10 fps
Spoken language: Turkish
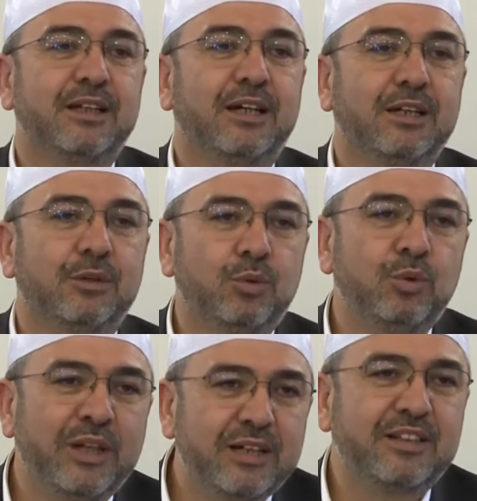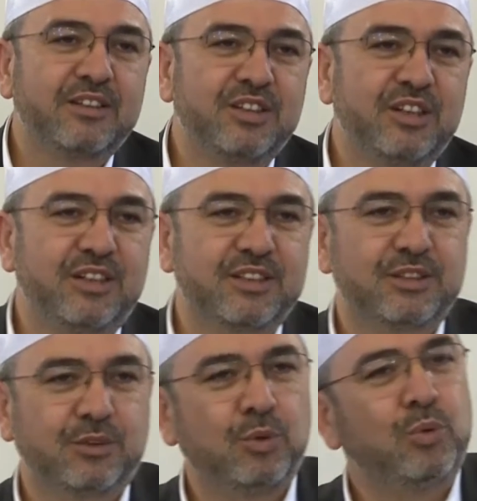Yani günler de
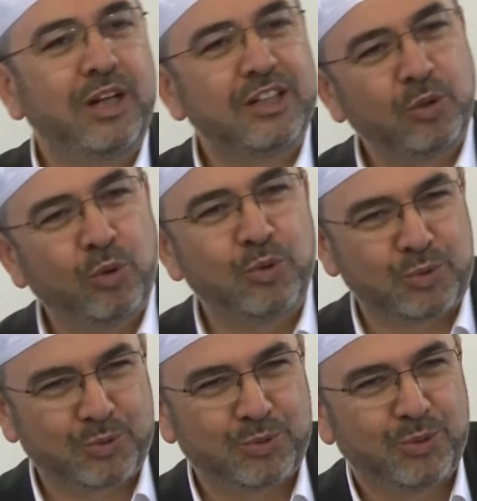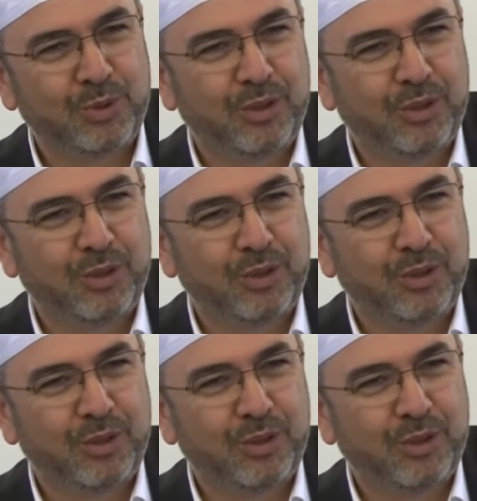dirilir, günler de ölür.